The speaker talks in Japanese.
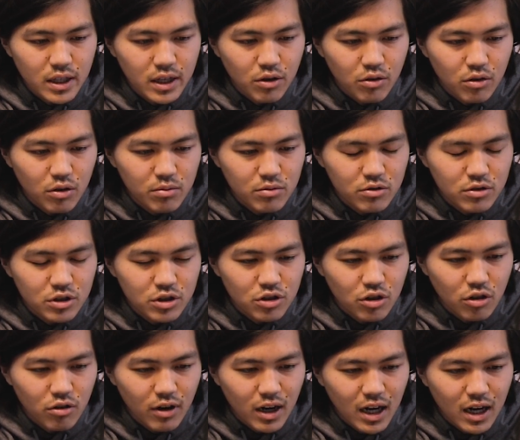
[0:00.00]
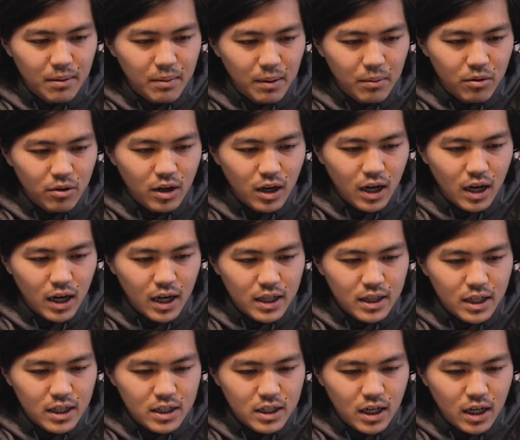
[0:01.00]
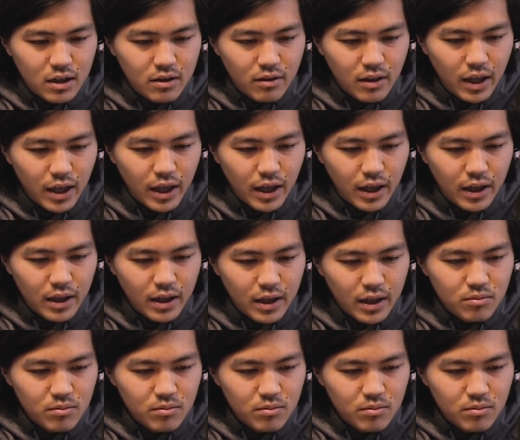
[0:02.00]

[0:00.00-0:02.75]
で、この文章は、まあ、僕が考えたんじゃなくて、